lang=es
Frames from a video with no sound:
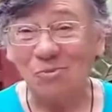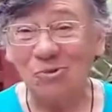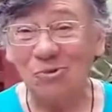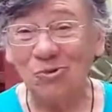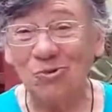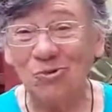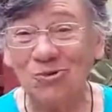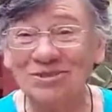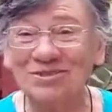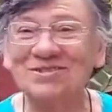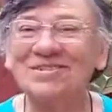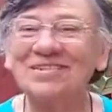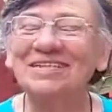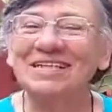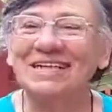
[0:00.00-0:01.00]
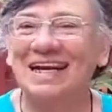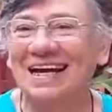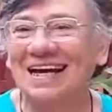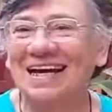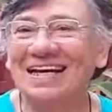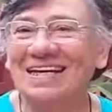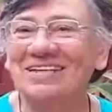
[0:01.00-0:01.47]
Mucho,
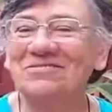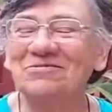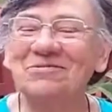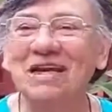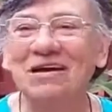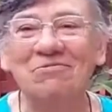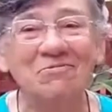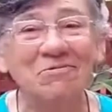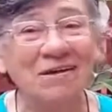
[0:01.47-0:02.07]
claro, unas